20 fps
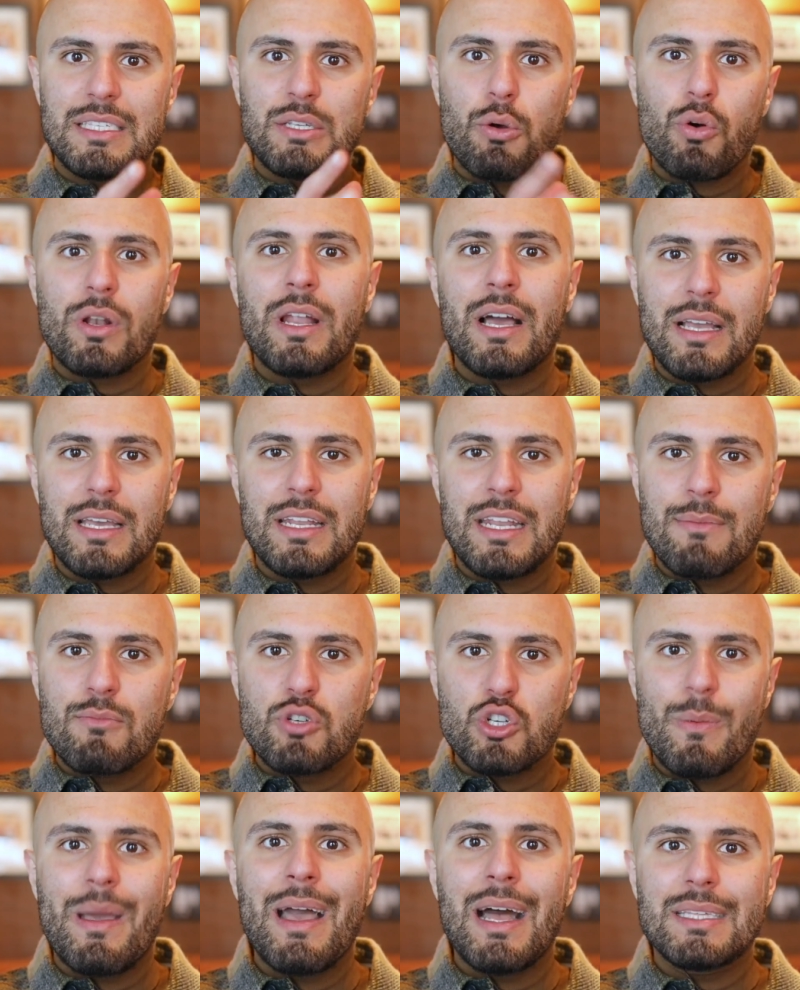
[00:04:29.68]
diese
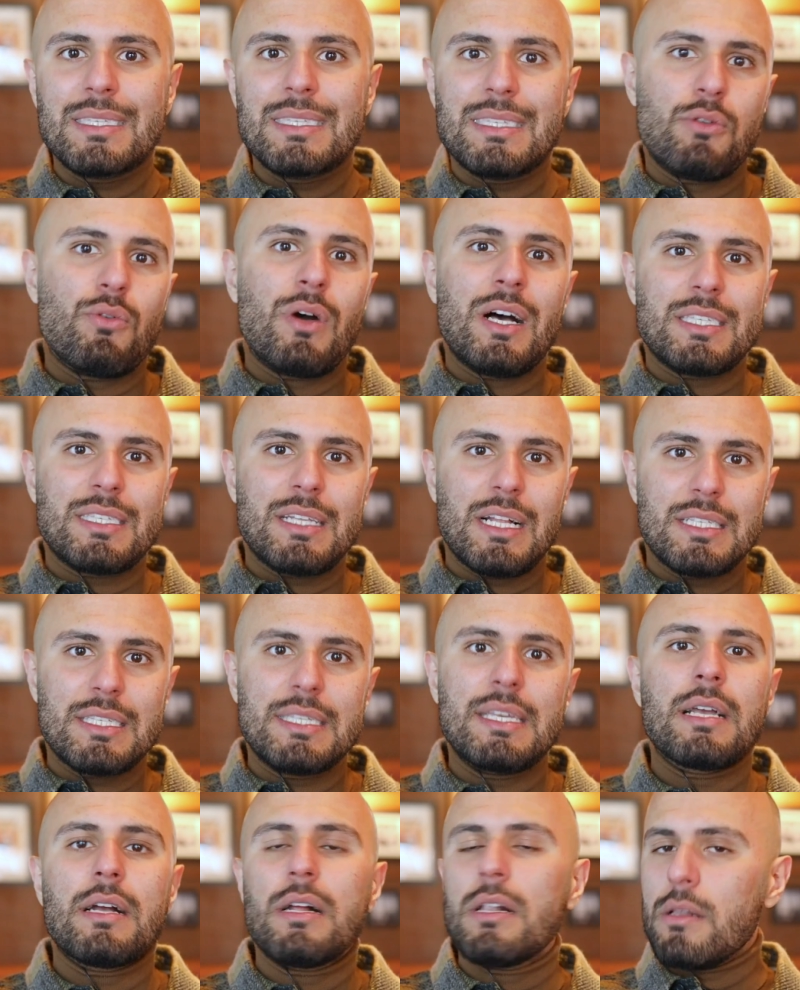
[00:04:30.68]
unangenehmen Schmerz, den du hast
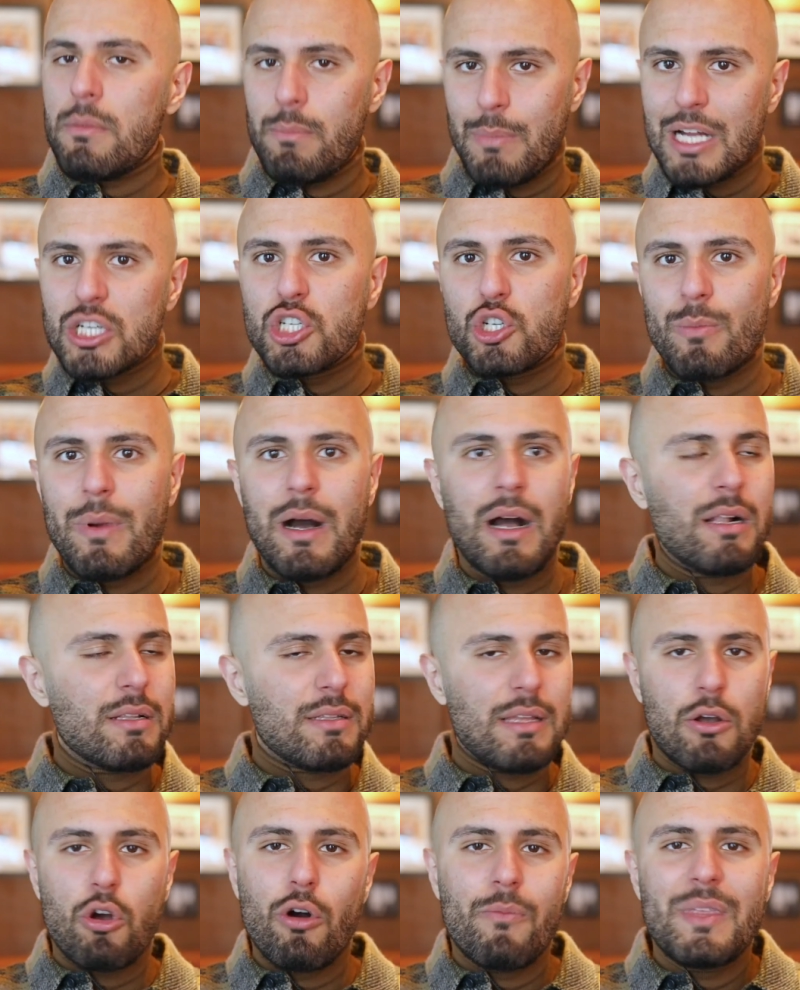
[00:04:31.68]
als Single,
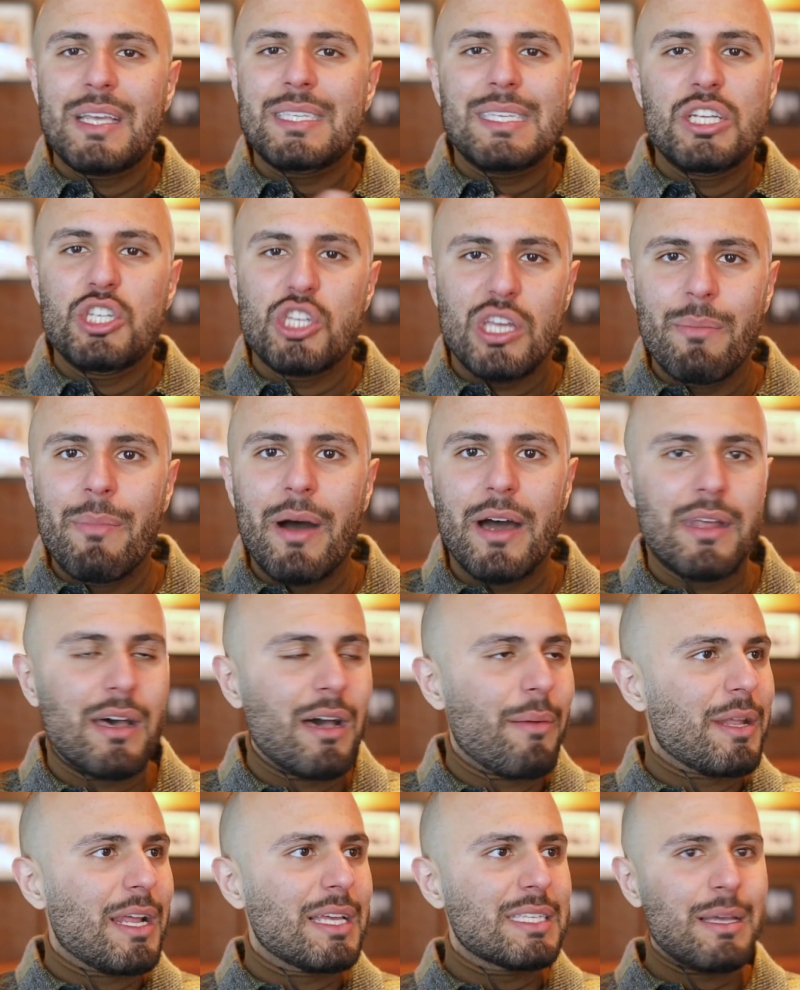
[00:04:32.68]
manchmal, der, kommt, der ist ja nicht immer
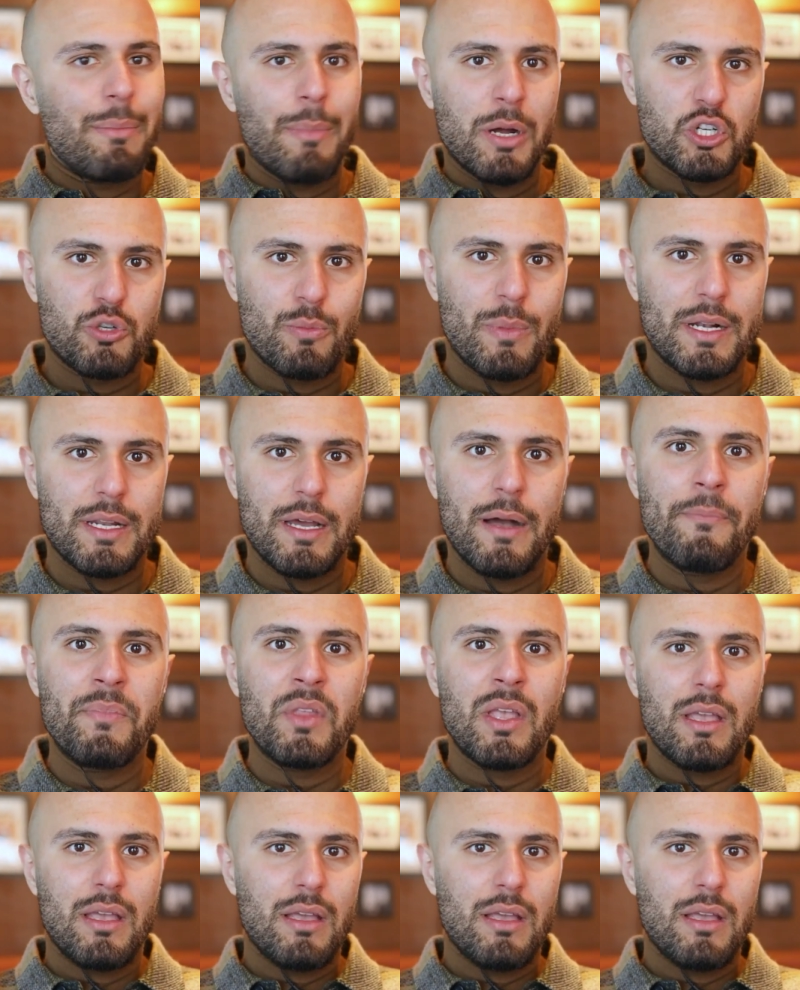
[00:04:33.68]
da, aber der ist ja manchmal da,